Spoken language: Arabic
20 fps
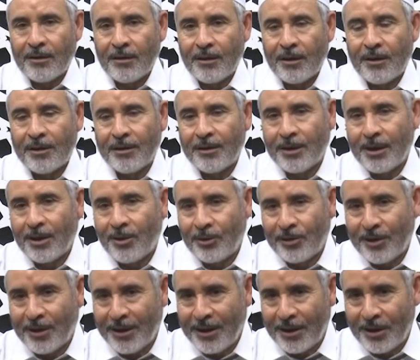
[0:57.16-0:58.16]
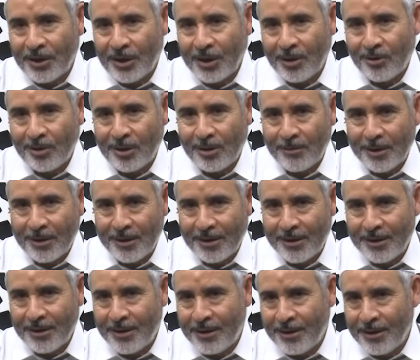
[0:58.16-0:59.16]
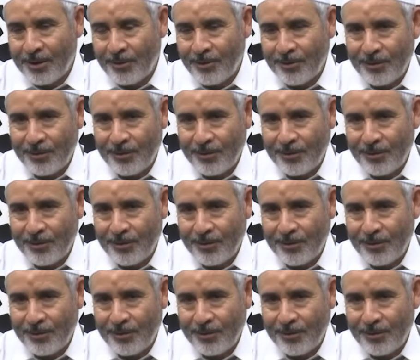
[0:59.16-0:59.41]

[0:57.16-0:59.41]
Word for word: قال الله تعالى شهر رمضان الذي